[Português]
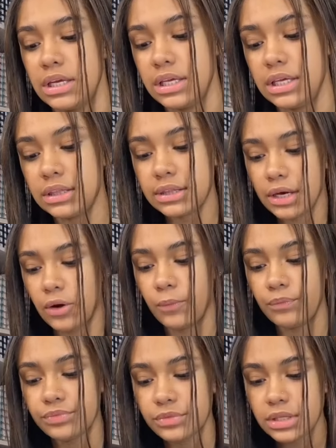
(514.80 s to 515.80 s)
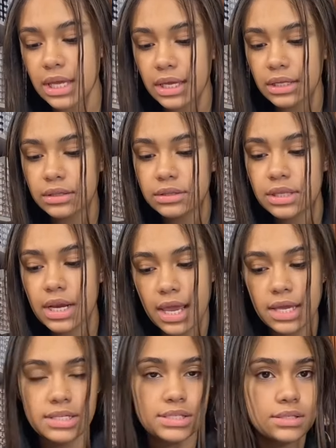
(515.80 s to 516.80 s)
Então, tem
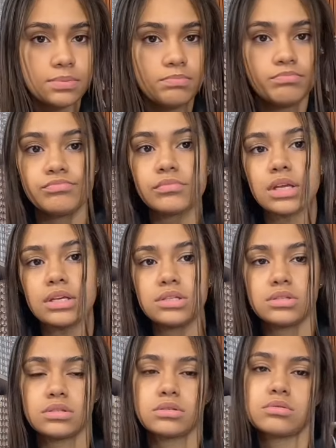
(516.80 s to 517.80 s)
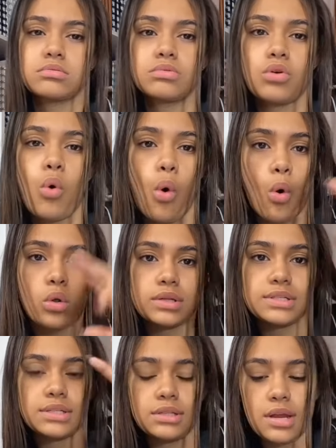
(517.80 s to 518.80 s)
três
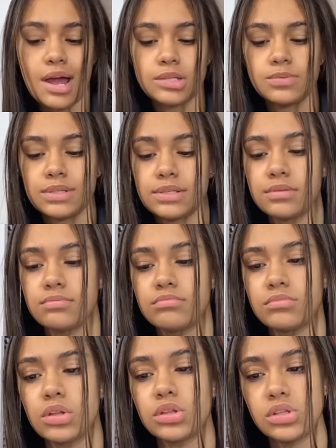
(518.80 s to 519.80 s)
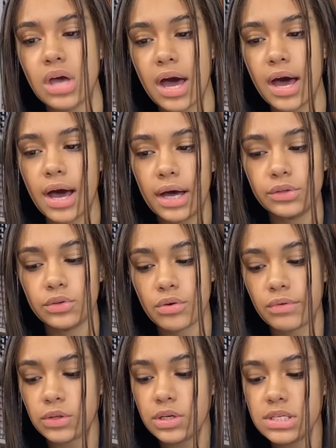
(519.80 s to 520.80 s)
escolas, entre aspas, da, do
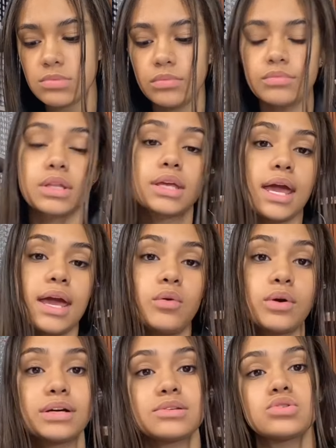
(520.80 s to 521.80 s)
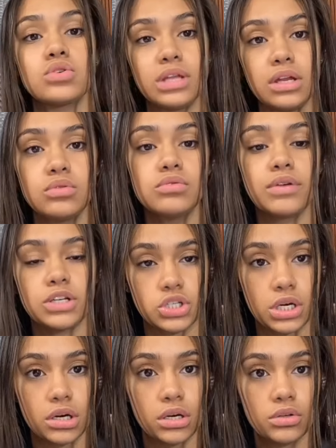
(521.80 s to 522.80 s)
trovadorismo, que é o Cancioneiro do
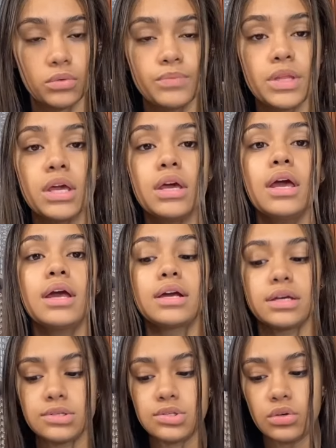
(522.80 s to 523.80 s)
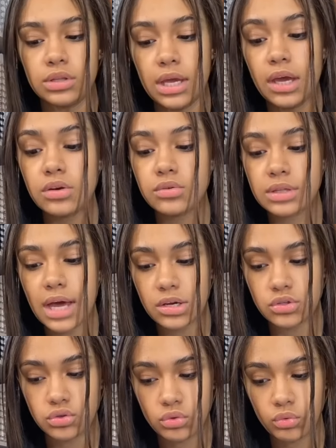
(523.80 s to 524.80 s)
Vaticano, Cancioneiro da
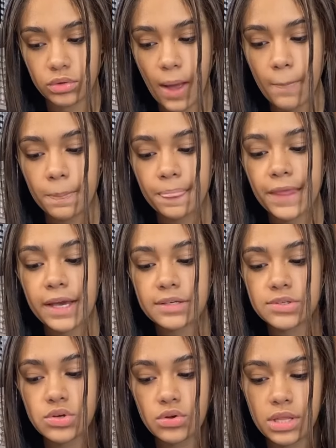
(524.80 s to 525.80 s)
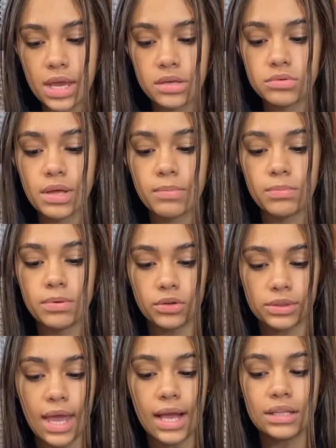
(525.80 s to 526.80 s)
Ajuda e Cancioneiro da
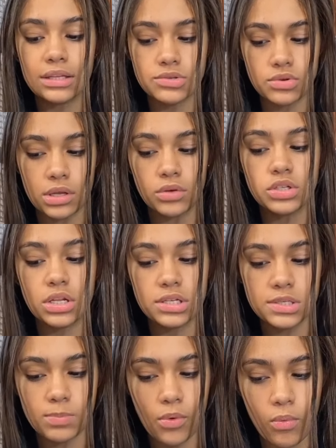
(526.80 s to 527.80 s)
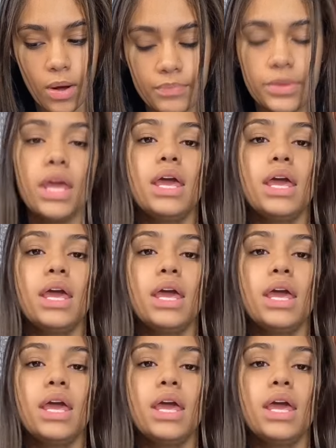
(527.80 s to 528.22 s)
Biblioteca Nacional de Lisboa.